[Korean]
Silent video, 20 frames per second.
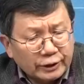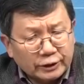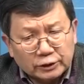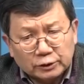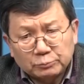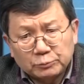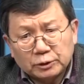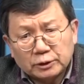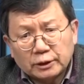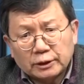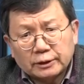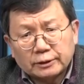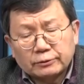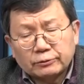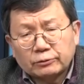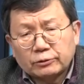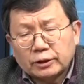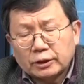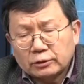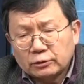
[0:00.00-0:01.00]
했습니다.
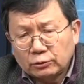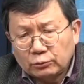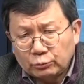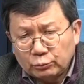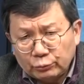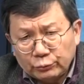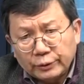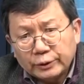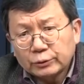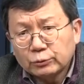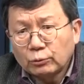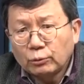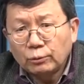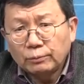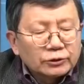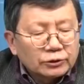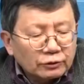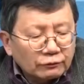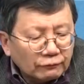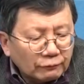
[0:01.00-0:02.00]
그러나 그 후에도
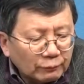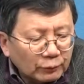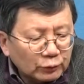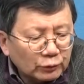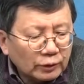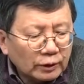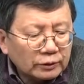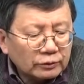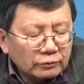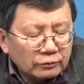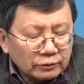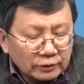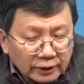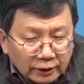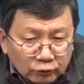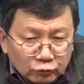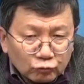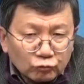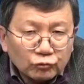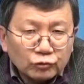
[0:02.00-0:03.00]
서버보드 같은 걸 다
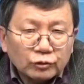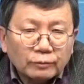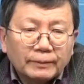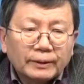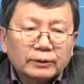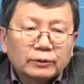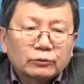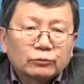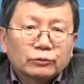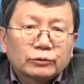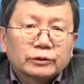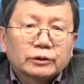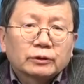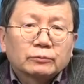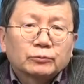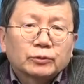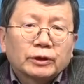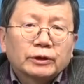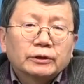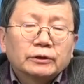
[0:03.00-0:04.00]
중국서 만들고 있기
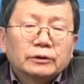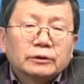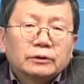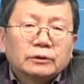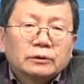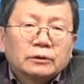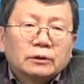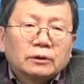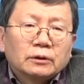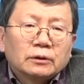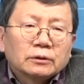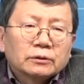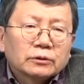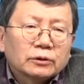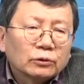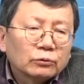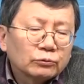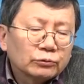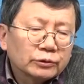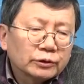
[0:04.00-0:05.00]
때문에
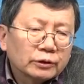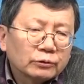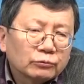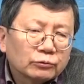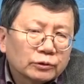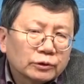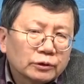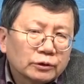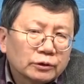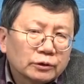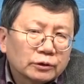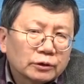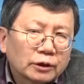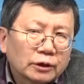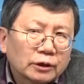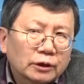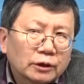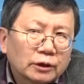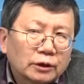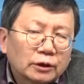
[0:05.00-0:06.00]
결국 이게
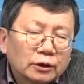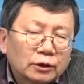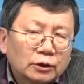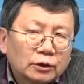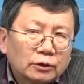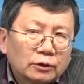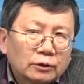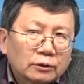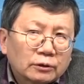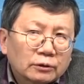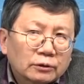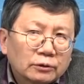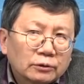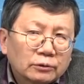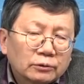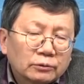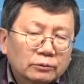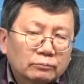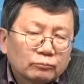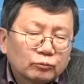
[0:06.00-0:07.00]
우리가
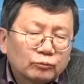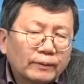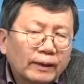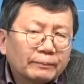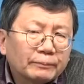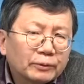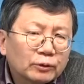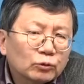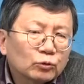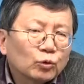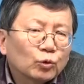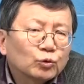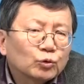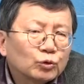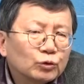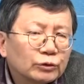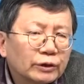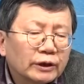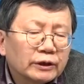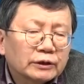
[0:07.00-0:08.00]
어, 무방비로
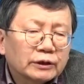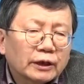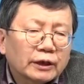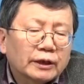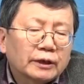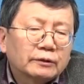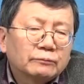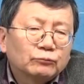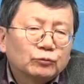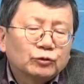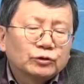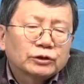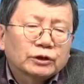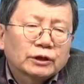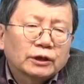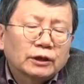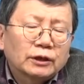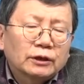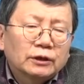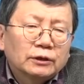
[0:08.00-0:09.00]
노출되어 있다라는
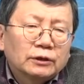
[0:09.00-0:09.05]
문제가